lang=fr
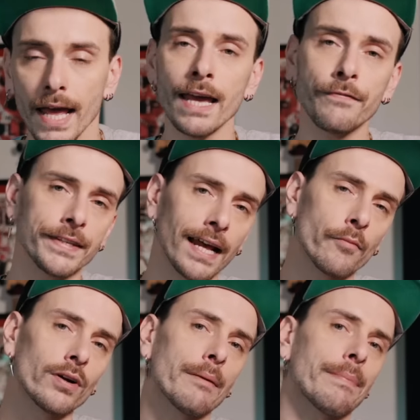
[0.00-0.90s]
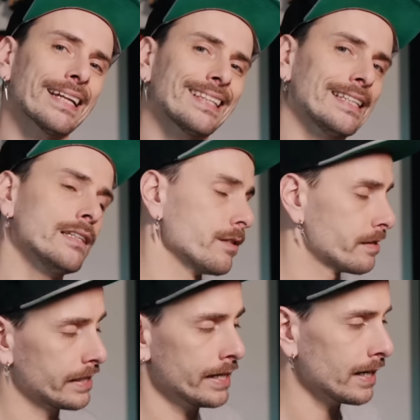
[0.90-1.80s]
Et finalement, la partie
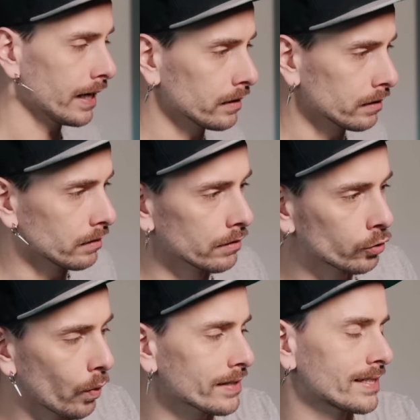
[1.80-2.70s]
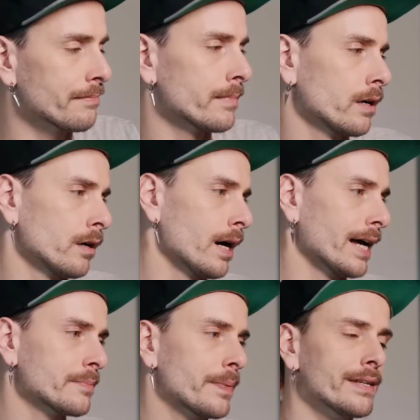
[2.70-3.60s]
C, euh, le troisième euh,
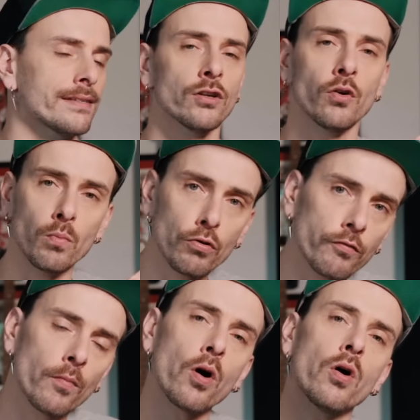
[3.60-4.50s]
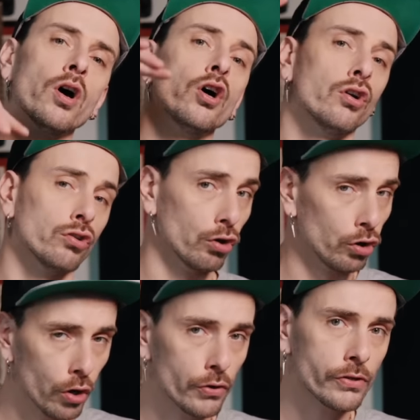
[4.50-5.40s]
aspect, c'est le mouvement de
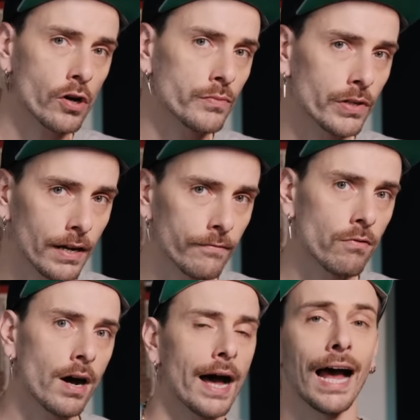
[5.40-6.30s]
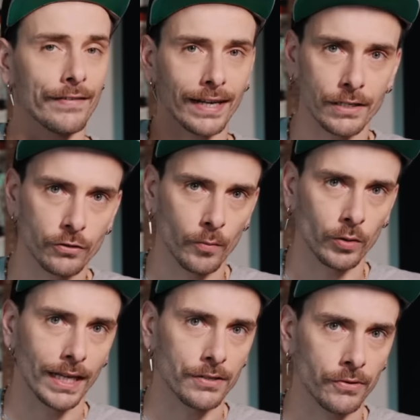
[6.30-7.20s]
l'ensemble de la voix avec
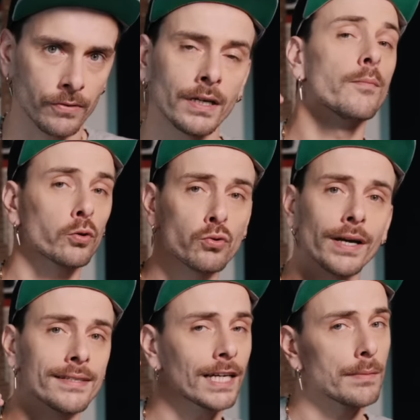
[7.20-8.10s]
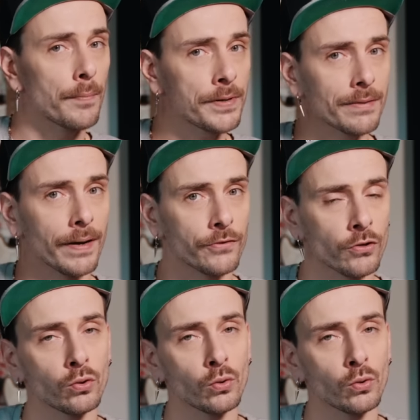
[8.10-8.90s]
l'instrumentation pour toujours rester comme un petit bateau